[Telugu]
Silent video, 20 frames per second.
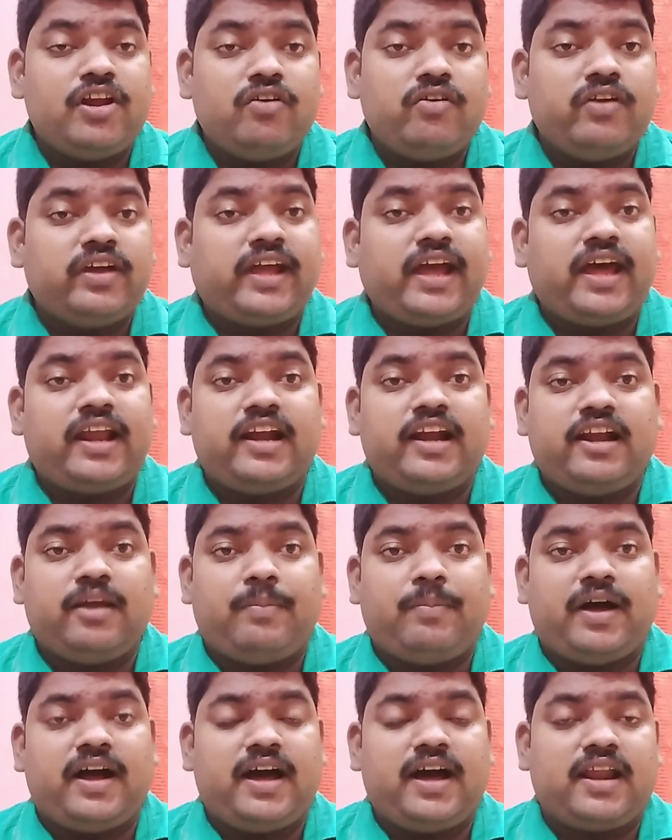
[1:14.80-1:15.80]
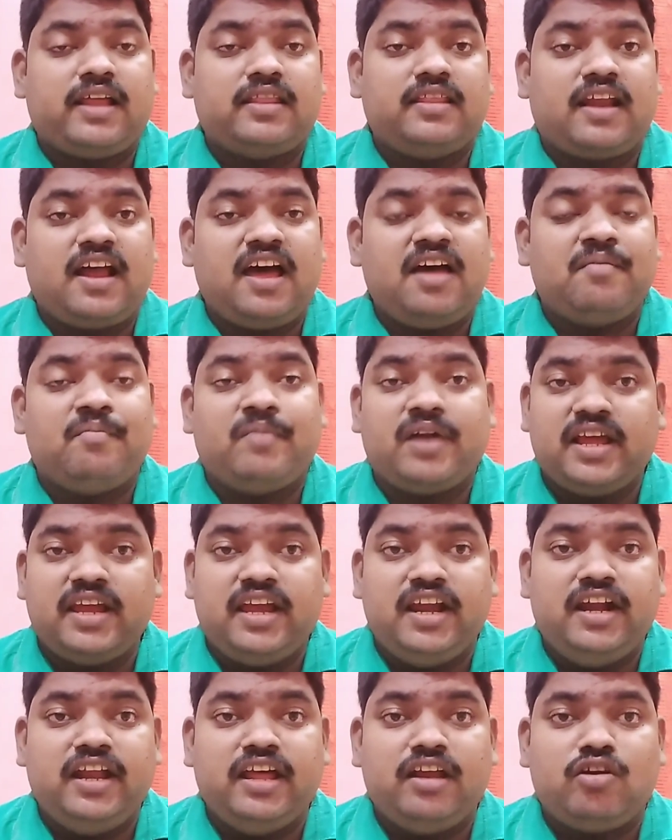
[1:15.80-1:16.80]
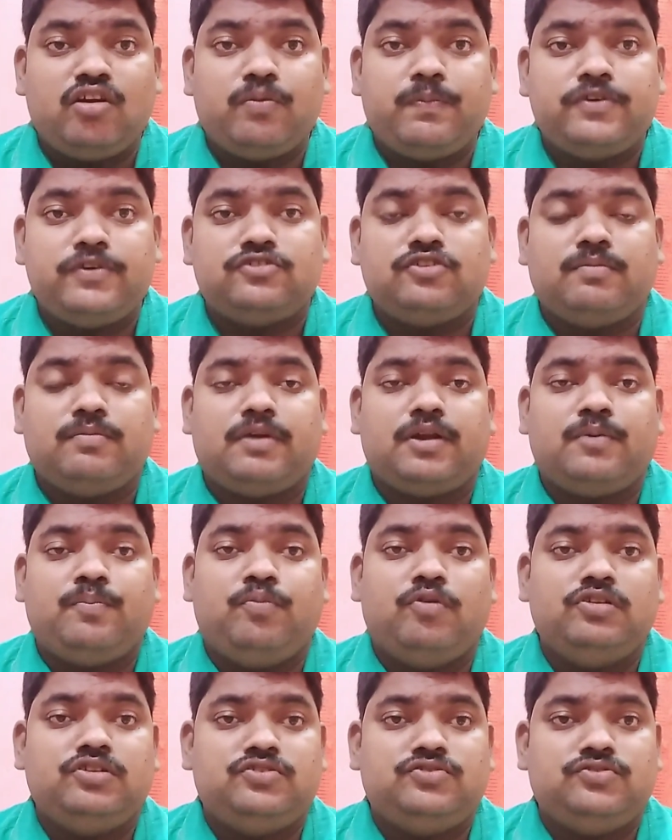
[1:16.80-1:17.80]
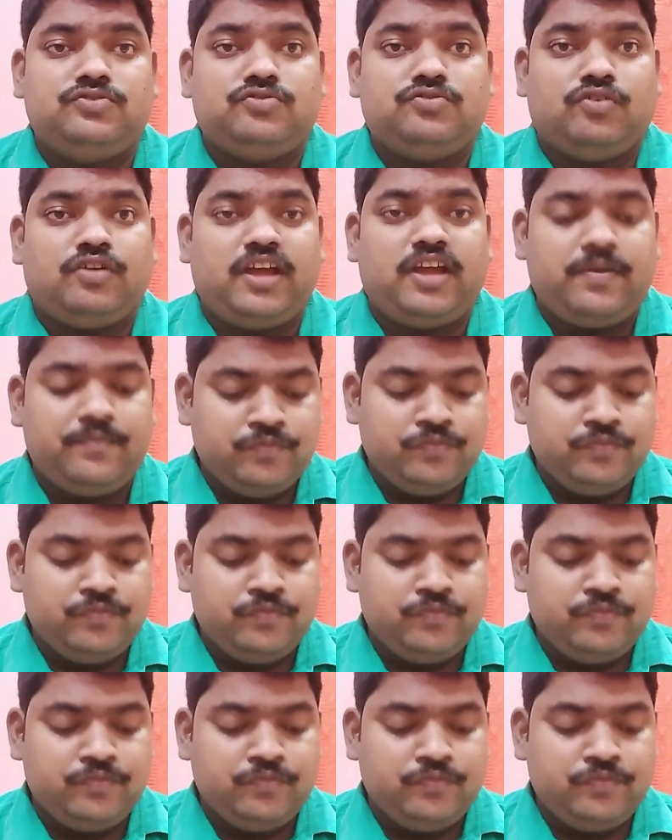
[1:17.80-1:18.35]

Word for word: రెండు క్యారెట్ల బంగారం ధర మన ఇండియన్ రూపీస్లో మనం పోల్చి చూసుకుంటే